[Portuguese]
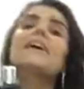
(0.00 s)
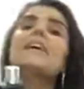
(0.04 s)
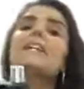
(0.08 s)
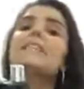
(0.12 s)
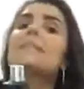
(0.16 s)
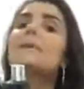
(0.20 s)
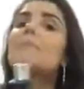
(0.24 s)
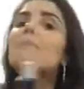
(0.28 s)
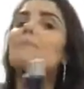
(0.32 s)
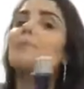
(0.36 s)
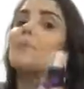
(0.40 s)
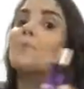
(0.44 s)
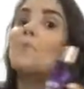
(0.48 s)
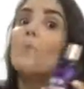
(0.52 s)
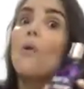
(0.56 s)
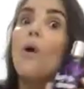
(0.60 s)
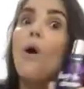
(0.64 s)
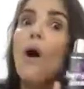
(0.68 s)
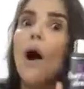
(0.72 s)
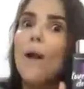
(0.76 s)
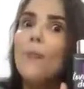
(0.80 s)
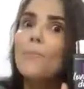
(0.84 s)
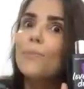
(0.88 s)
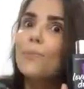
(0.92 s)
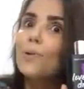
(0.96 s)
Esse é pro
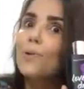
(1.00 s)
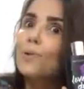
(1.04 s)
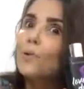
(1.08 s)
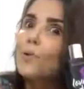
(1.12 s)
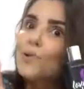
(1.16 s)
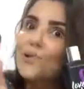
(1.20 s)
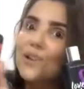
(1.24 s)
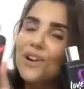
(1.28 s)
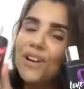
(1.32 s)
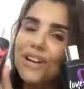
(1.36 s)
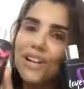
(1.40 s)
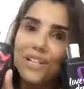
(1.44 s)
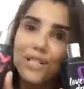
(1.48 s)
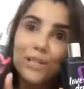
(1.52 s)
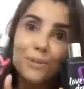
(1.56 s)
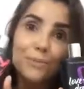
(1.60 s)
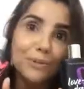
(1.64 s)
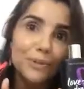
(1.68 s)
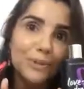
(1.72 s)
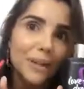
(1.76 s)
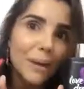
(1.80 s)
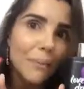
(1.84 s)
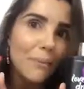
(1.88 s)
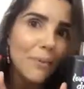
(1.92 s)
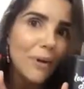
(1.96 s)
boy, pro crush,
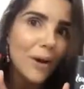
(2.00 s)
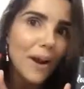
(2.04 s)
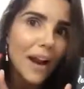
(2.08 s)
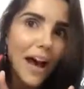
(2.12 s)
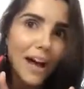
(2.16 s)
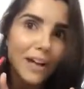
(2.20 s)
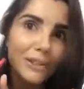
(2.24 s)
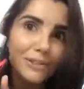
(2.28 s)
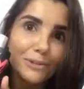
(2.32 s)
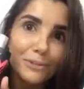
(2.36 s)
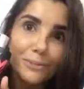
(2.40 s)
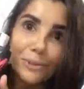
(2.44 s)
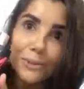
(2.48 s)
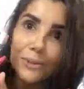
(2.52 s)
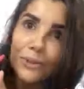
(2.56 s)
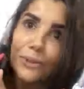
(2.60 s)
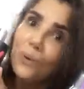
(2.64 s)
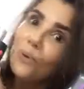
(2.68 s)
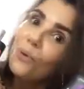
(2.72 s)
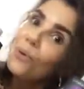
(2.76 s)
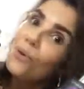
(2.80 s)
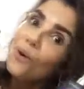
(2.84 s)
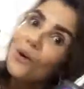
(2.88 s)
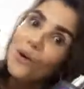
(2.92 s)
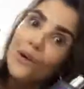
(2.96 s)
pro namorado, pro
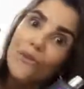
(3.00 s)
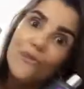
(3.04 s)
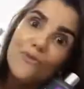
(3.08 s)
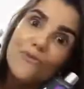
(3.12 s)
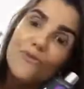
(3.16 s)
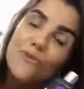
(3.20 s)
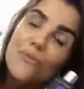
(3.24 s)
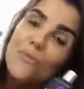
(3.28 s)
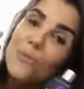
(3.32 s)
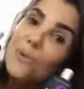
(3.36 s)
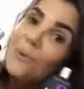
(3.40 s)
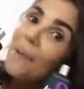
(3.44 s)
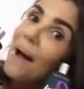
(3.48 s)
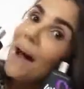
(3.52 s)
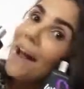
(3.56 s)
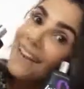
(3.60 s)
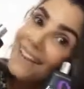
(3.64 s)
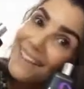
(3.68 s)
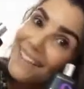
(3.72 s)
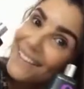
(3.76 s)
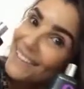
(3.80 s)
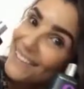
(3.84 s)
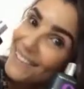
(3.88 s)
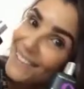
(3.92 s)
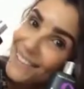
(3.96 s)
noivo, pro
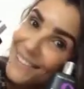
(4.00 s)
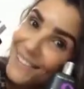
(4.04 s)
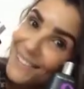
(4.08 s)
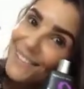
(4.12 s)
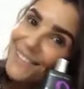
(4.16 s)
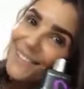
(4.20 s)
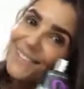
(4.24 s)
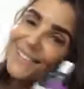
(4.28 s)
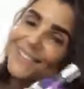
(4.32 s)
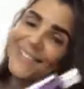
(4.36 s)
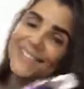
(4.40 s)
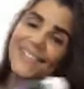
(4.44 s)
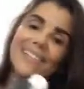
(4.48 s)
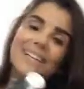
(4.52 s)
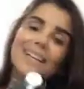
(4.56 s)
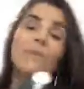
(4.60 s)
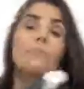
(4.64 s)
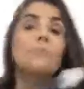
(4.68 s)
marido,